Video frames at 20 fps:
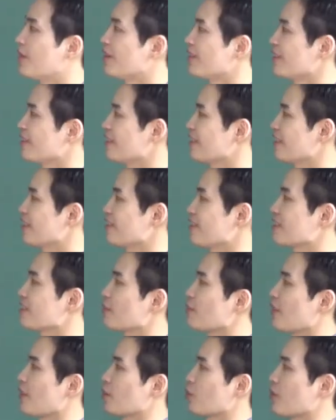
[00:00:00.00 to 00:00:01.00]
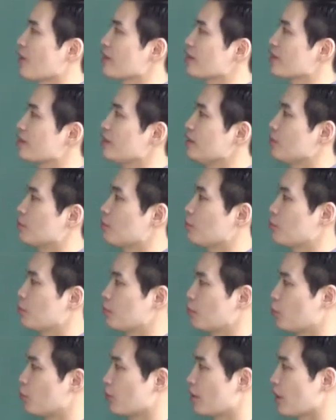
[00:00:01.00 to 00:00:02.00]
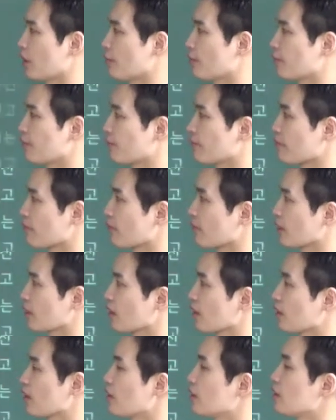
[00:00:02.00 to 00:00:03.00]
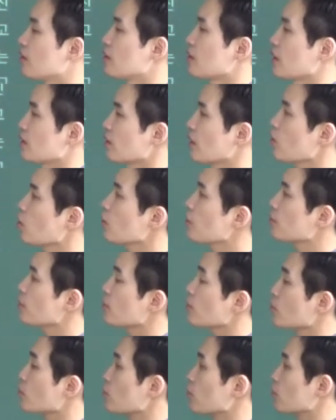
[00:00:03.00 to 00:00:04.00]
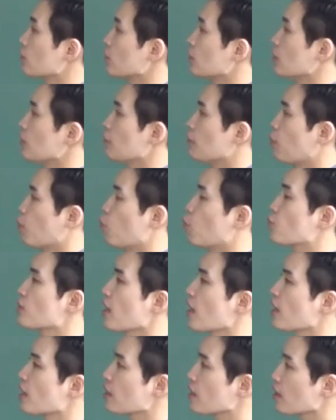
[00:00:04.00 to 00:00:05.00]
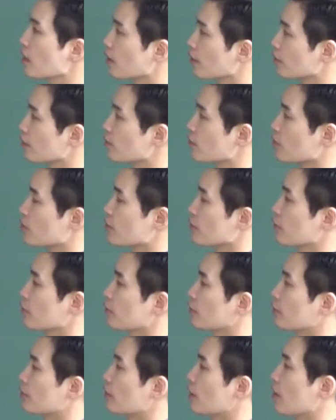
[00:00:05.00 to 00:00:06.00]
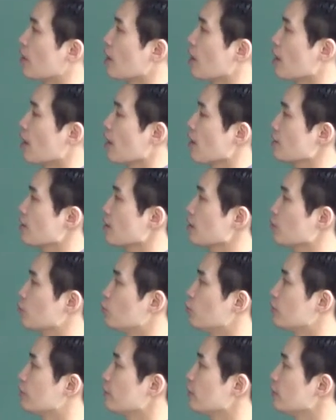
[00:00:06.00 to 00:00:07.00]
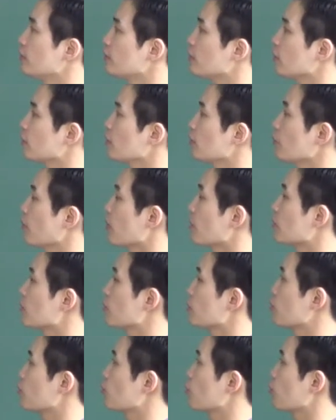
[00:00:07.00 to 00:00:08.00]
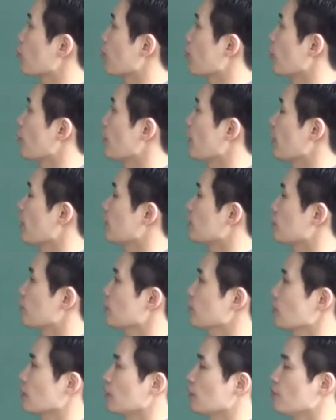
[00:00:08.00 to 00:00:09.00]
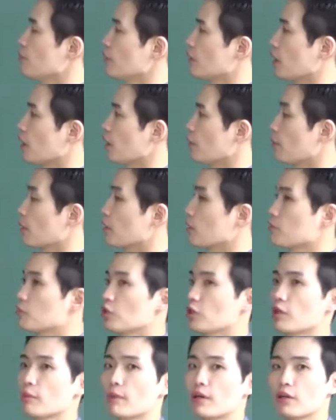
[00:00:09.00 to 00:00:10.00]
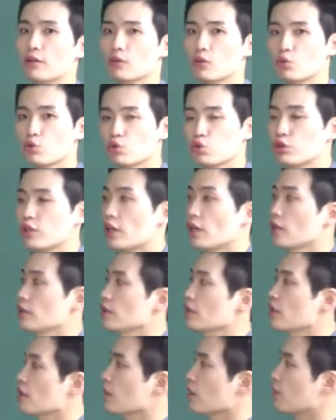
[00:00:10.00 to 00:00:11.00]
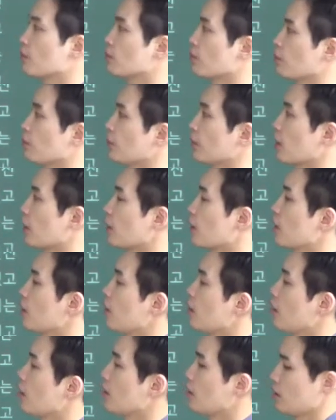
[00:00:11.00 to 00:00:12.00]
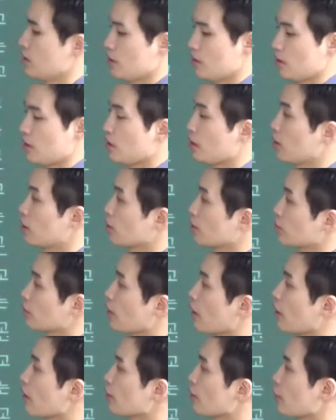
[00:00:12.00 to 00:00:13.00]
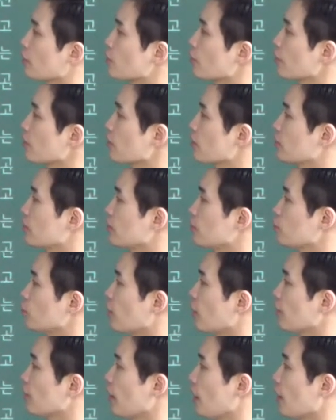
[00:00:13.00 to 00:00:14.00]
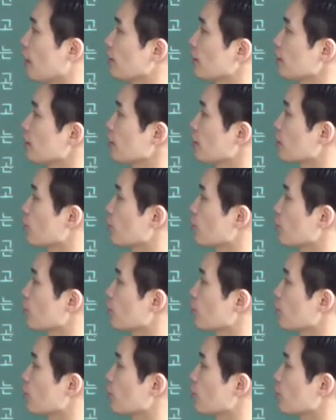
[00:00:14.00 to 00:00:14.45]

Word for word: 말이긴 하지. 자, 바로 한글 둘게. 자, 사업 성공을 보상하는 것은 항상 물질적인 방식으로 되어야 하는 건 아닙니다. 방금 전에 말했던 주제 생각하면 됩니다. 내가 예전에 근무한 한